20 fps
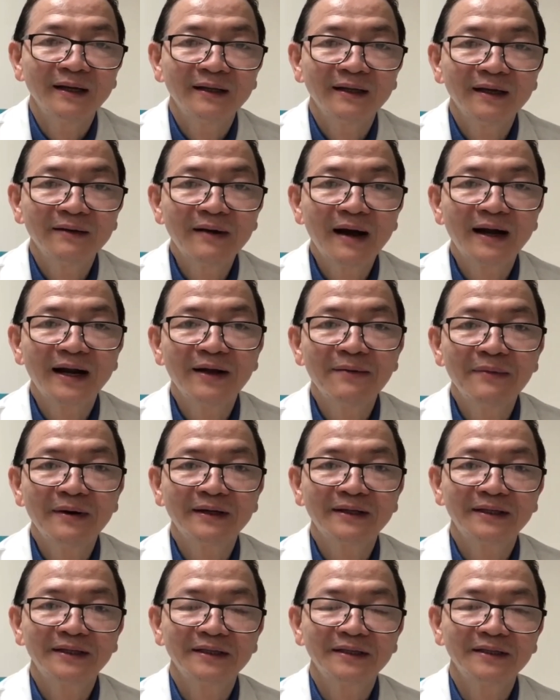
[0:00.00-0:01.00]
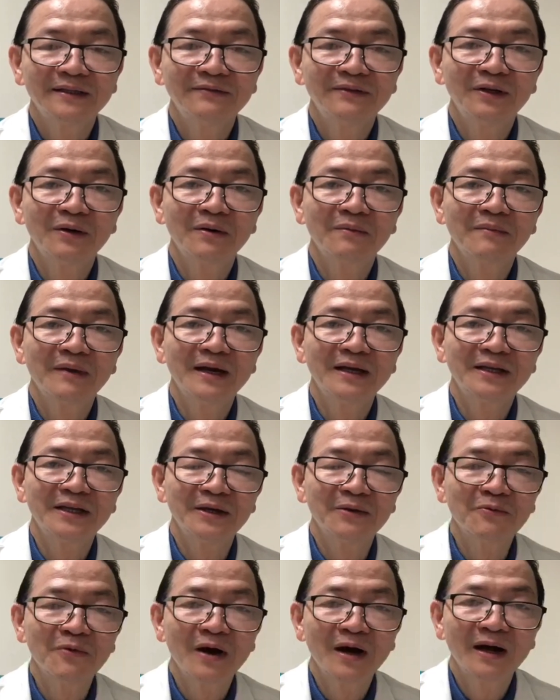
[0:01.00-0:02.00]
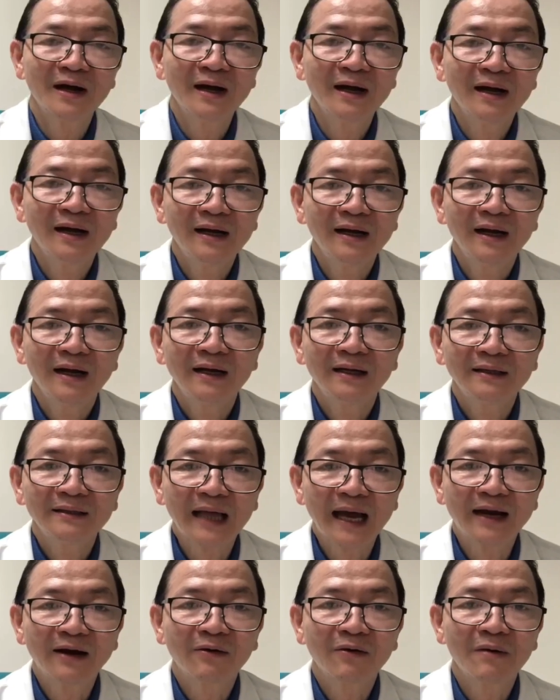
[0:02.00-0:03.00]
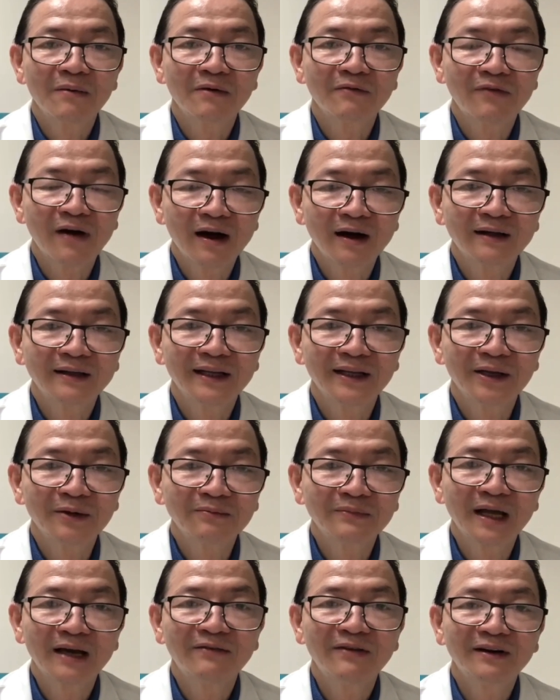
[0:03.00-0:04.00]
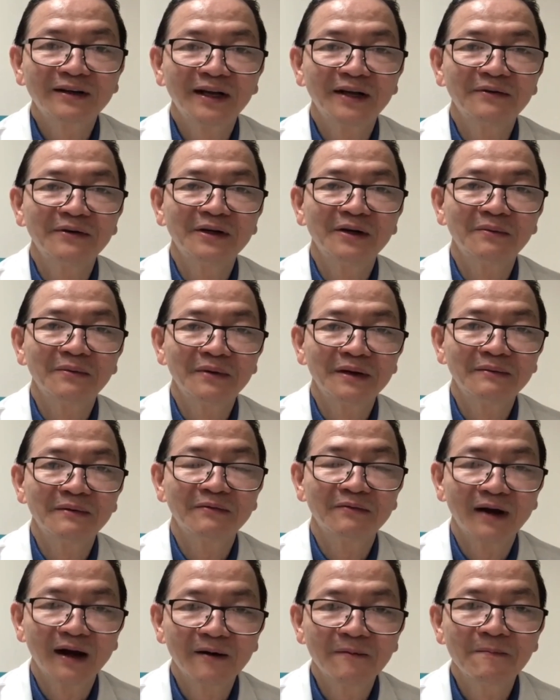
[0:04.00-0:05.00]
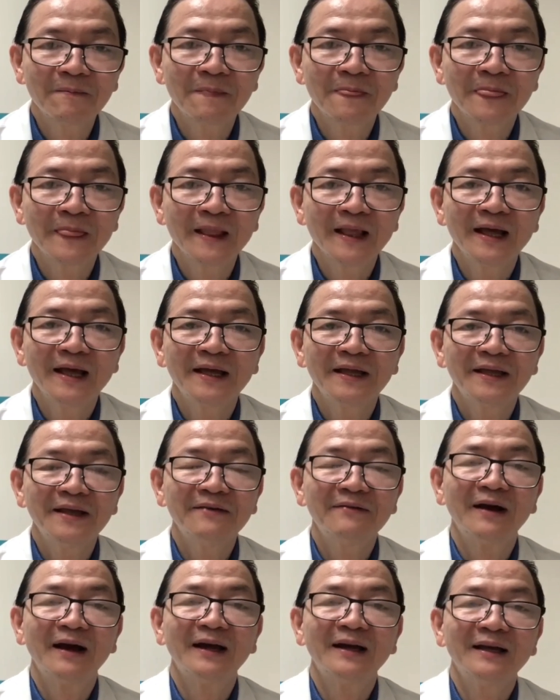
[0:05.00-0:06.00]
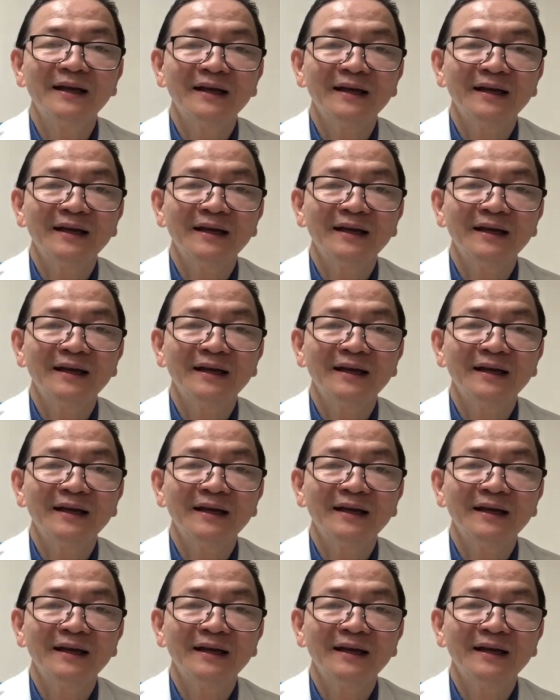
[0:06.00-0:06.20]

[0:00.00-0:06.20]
thứ ba nếu mà vi trùng HB chuyển qua thải ra qua bằng phân thì chúng ta phát hiện vi trùng HB bằng phân như vậy